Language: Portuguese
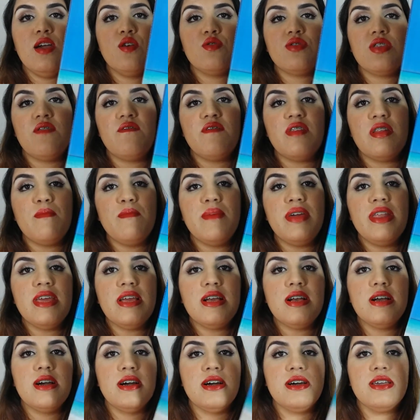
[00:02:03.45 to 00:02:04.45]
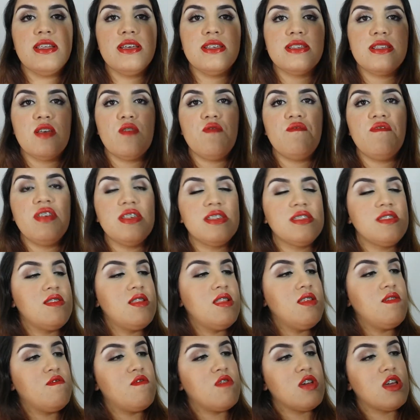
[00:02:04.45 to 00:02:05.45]
Eu tava na Americanas, eu vi
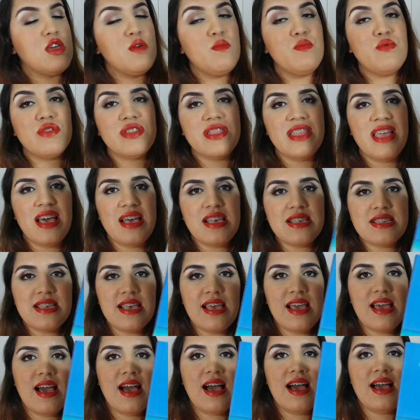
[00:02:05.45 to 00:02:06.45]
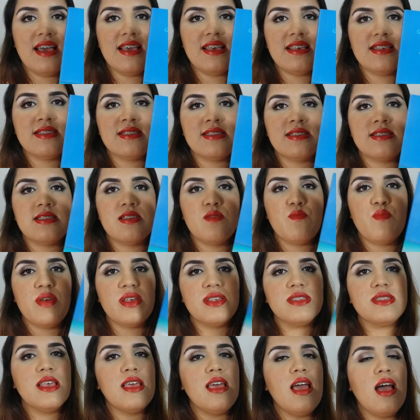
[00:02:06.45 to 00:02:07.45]
esse livro aqui por 10 reais e
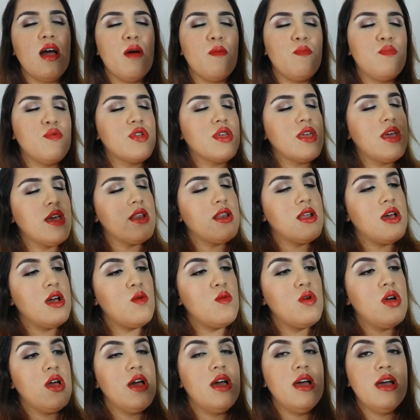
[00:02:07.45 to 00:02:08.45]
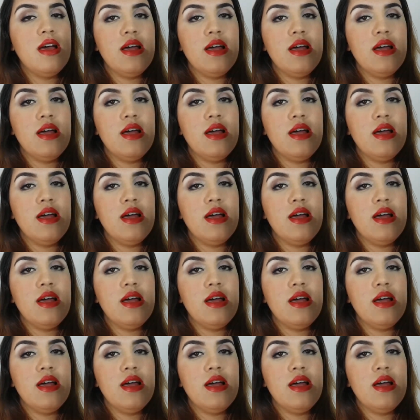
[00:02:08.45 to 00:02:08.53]
pensei, ah, por que não?